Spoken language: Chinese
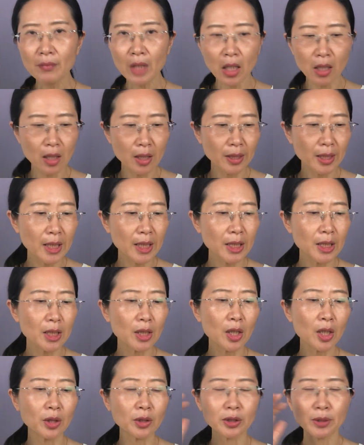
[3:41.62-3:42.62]
呃，那
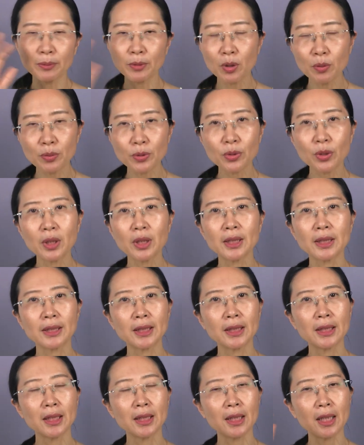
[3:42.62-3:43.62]
个什么都不做的那
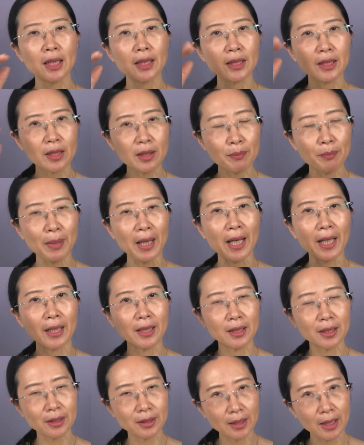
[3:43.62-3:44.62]
些人呢，一百
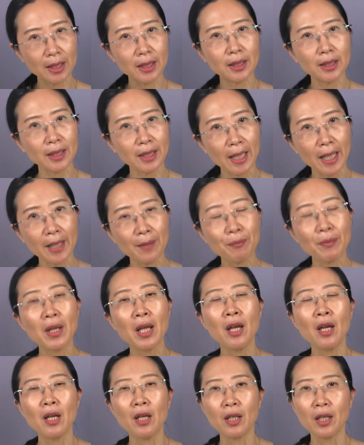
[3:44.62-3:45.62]
个人年，
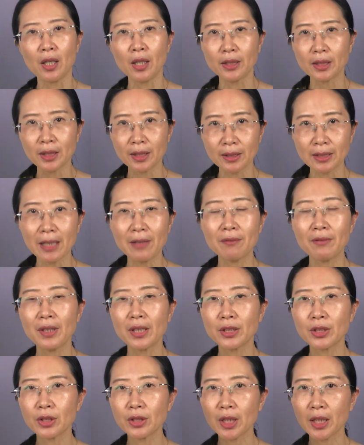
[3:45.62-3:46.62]
呃，这个单
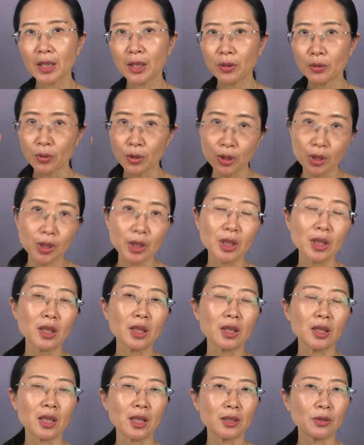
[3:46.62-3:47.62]
位之内呢有十一
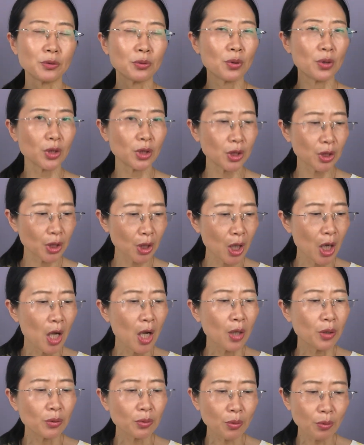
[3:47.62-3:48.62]
个人。如果是
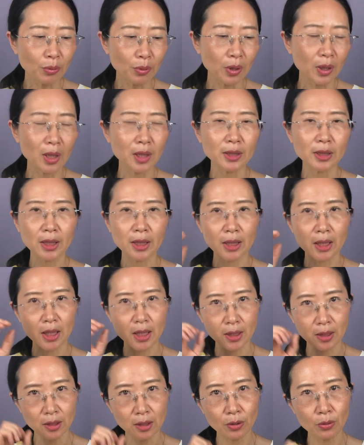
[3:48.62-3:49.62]
用了这
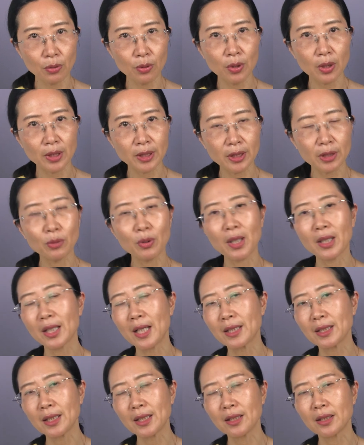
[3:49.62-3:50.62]
个生活习惯
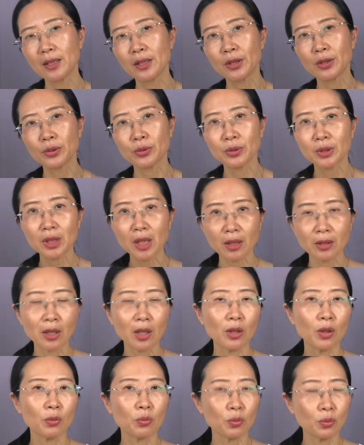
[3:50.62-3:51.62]
改善的人，就降
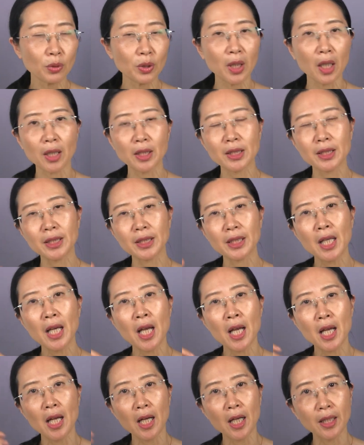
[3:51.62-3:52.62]
到了五点几。
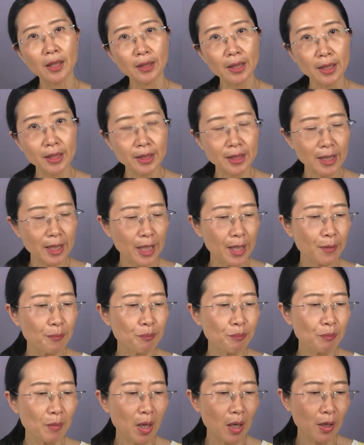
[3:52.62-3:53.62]
呃，那
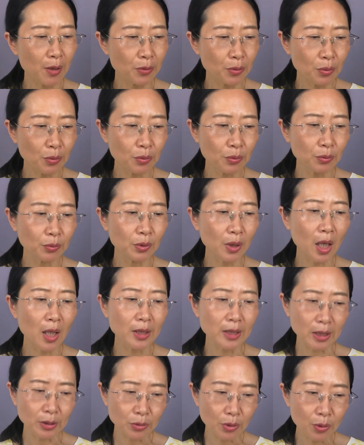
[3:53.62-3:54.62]
些呃用
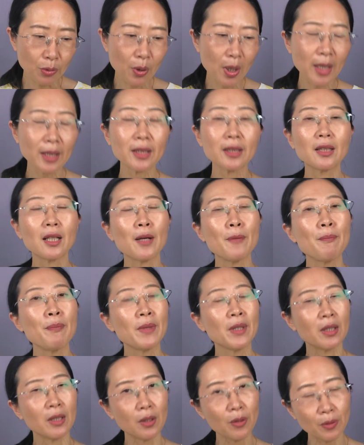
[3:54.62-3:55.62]
二甲双胍的呢，
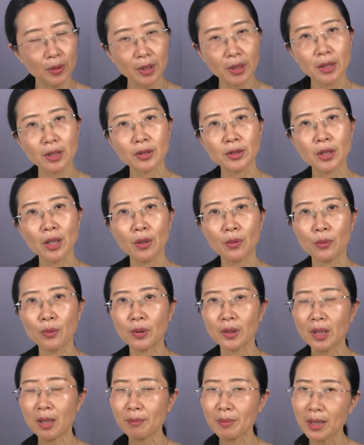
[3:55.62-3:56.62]
也有一定效
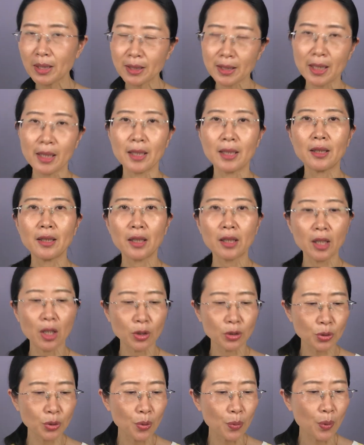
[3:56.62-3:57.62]
果，他们也减了一点
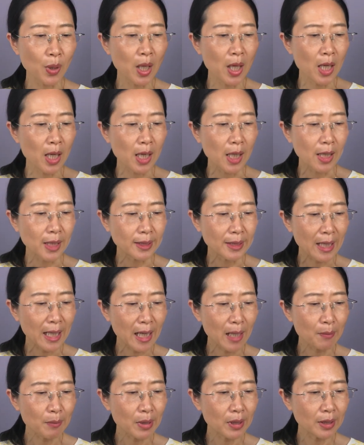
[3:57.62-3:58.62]
点重。呃，
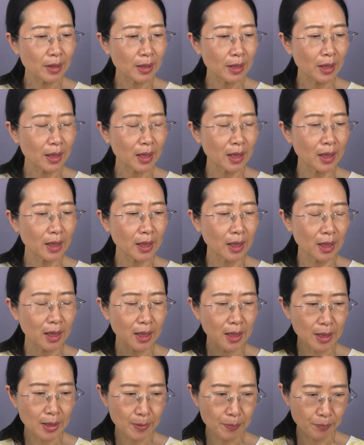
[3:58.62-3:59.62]
他们的
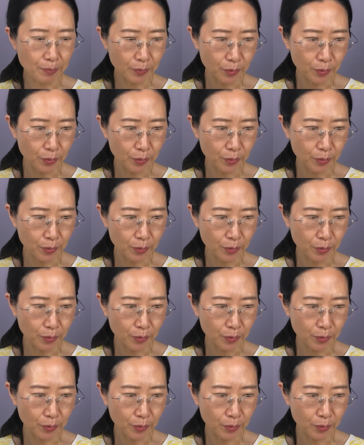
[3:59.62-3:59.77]
呃